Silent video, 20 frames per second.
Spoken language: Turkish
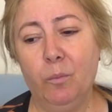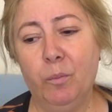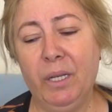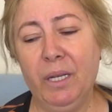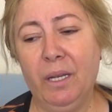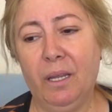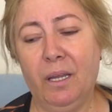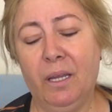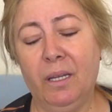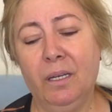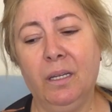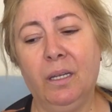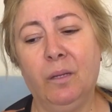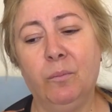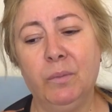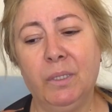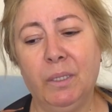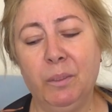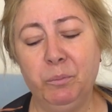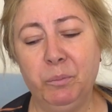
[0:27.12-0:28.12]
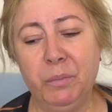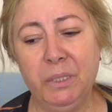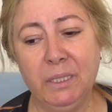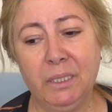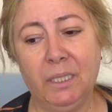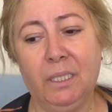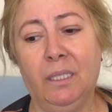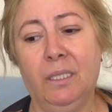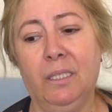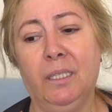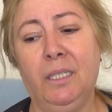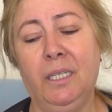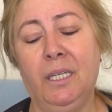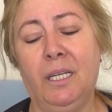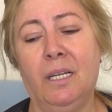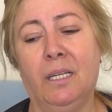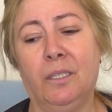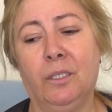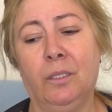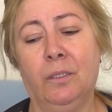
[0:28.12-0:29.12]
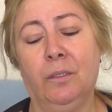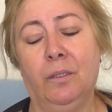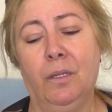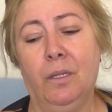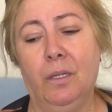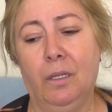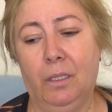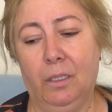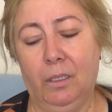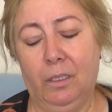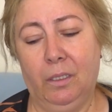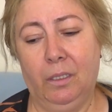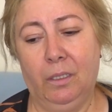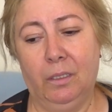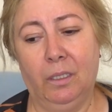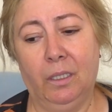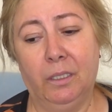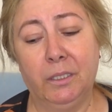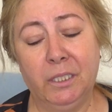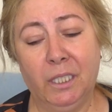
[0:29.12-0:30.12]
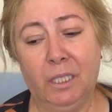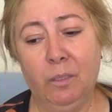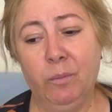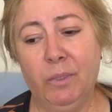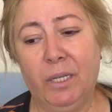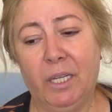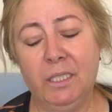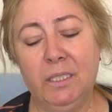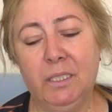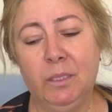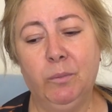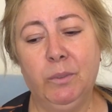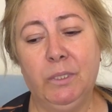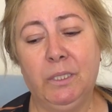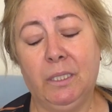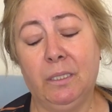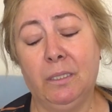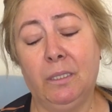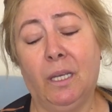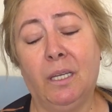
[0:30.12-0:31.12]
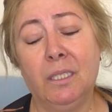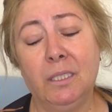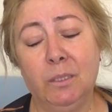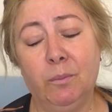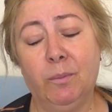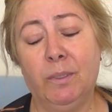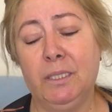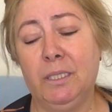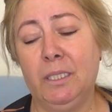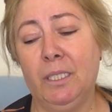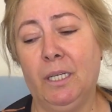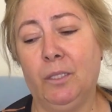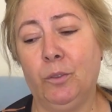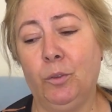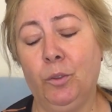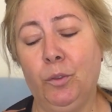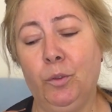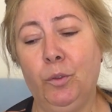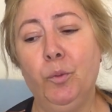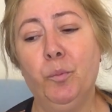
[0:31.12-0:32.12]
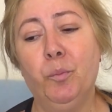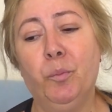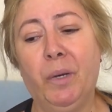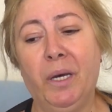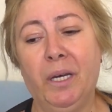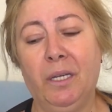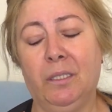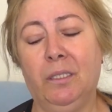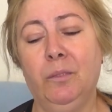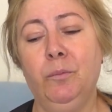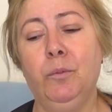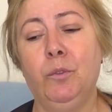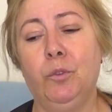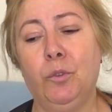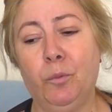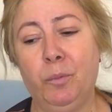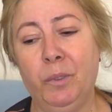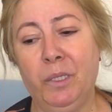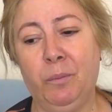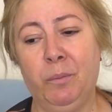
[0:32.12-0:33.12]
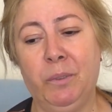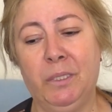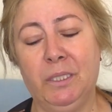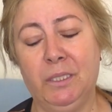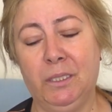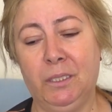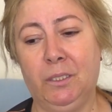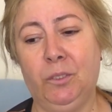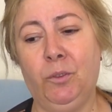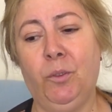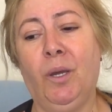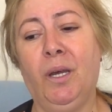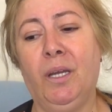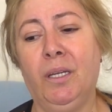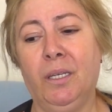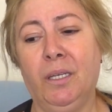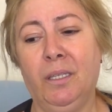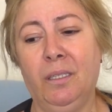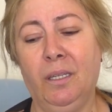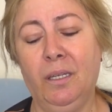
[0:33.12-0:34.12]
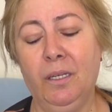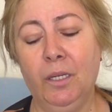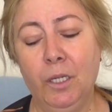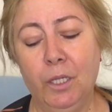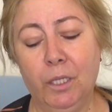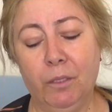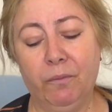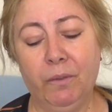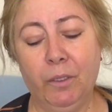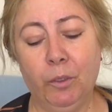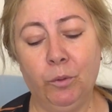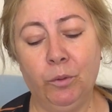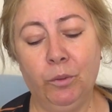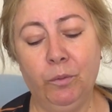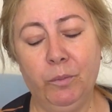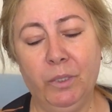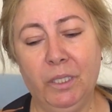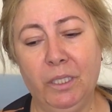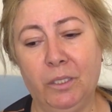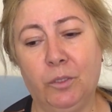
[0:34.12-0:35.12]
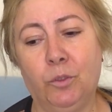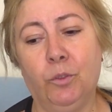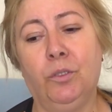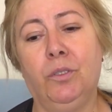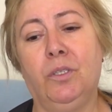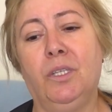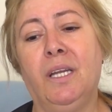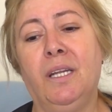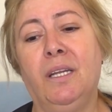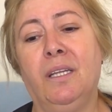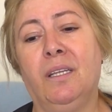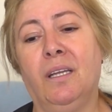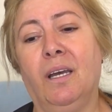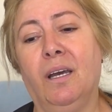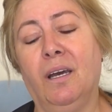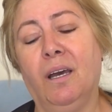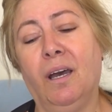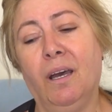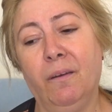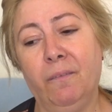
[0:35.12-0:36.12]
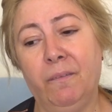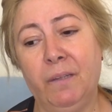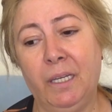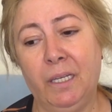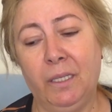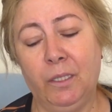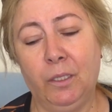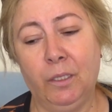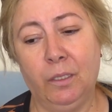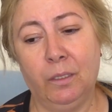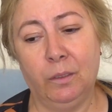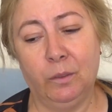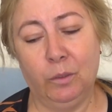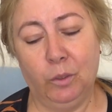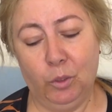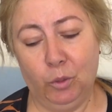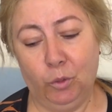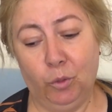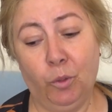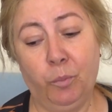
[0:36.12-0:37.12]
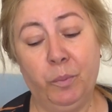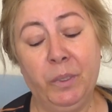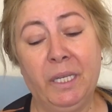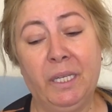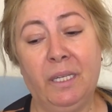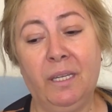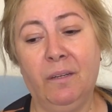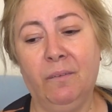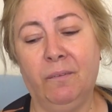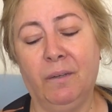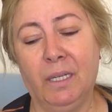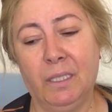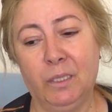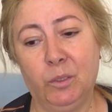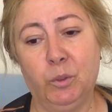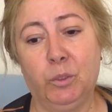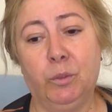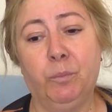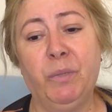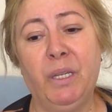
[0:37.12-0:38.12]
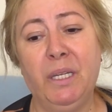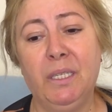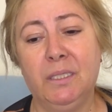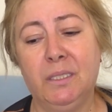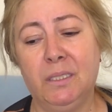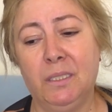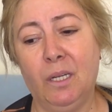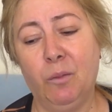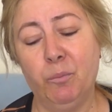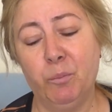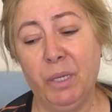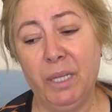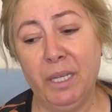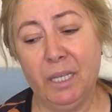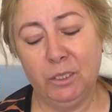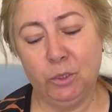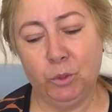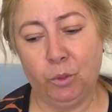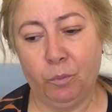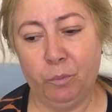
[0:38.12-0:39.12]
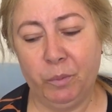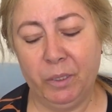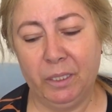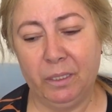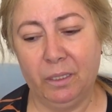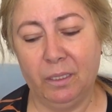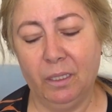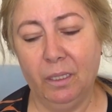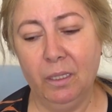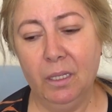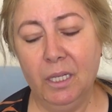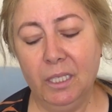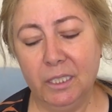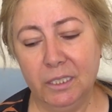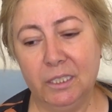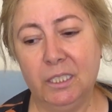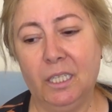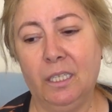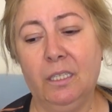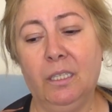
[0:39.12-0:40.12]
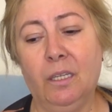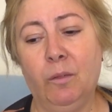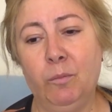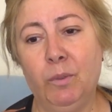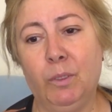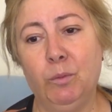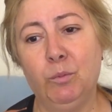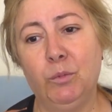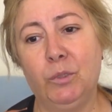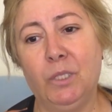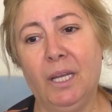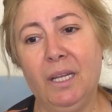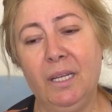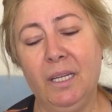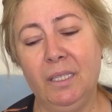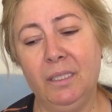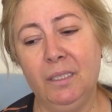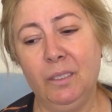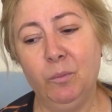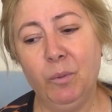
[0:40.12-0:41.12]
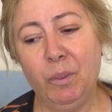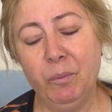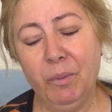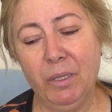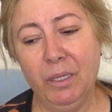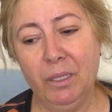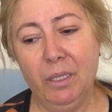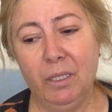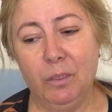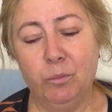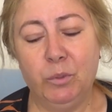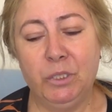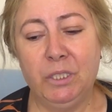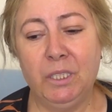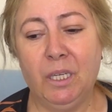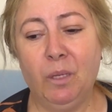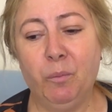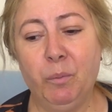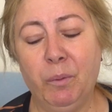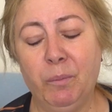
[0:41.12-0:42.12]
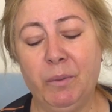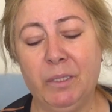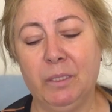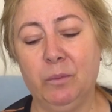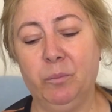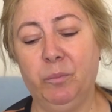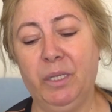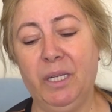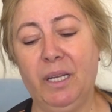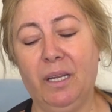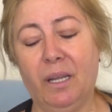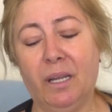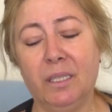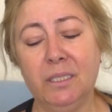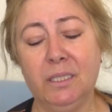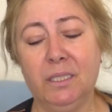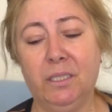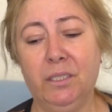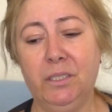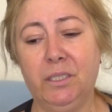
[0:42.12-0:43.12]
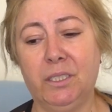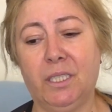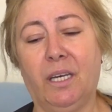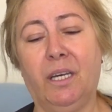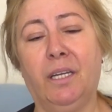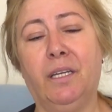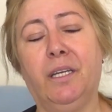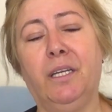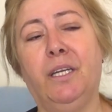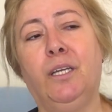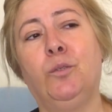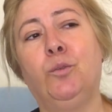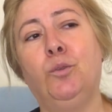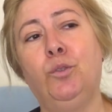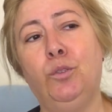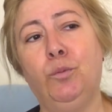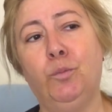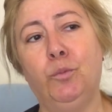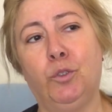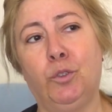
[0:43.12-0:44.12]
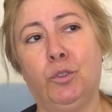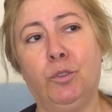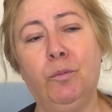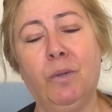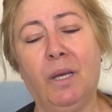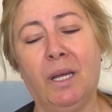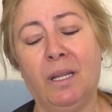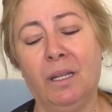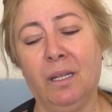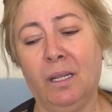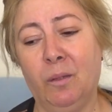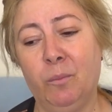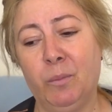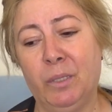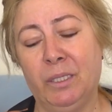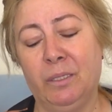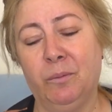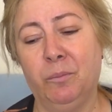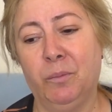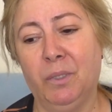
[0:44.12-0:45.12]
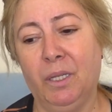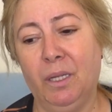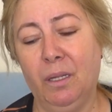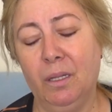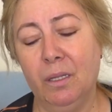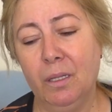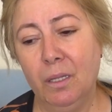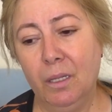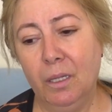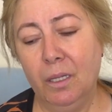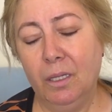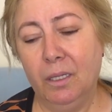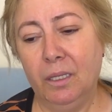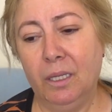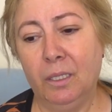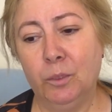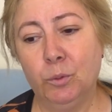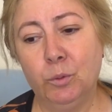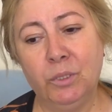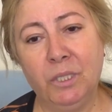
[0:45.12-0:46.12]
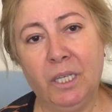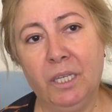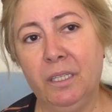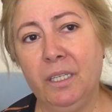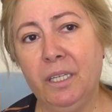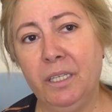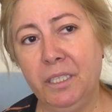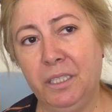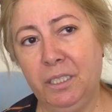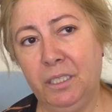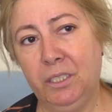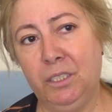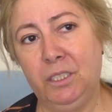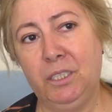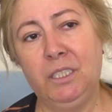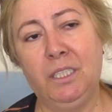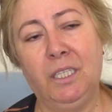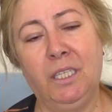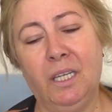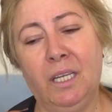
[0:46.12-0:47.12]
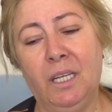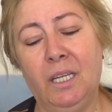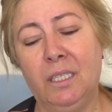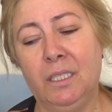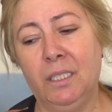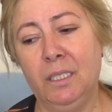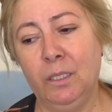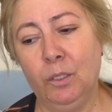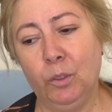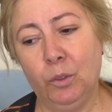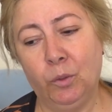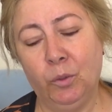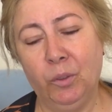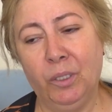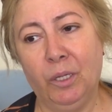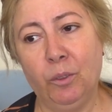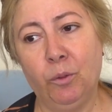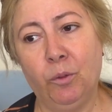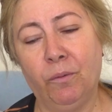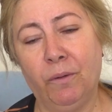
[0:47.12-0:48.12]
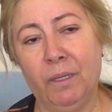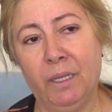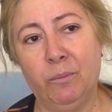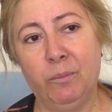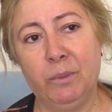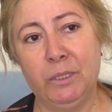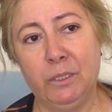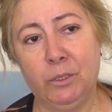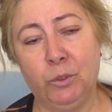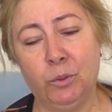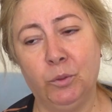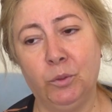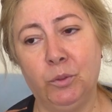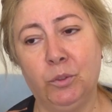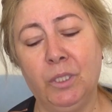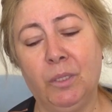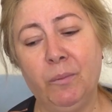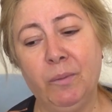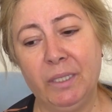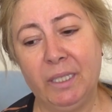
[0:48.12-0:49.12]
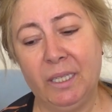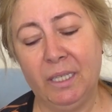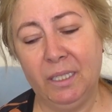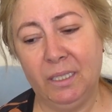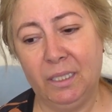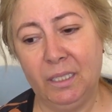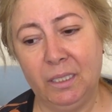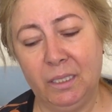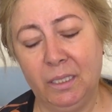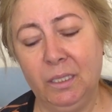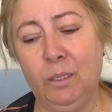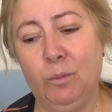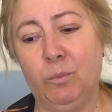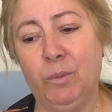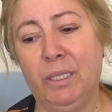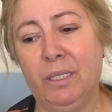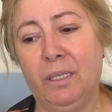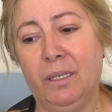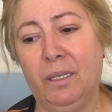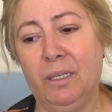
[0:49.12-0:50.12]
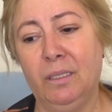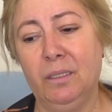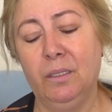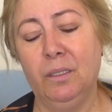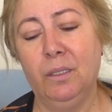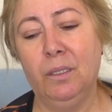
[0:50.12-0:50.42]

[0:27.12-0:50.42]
Ben arkamdan bir saldırıyla ee, canımın acıması, acımasıyla döndüm baktım köpek beni ısırıyor arkadan ve önümde de dört tane daha kahverengi köpekler vardı. Beni ısıran beyaz köpekti. Çantamla müdahale ettim ama bir şey yapamadım. Beni asılınca arkaya düşmüştüm kalkamadım da. Yani uzaktan iki kişi geldi onlar kovalaması sonucu ama gene de gitmediler.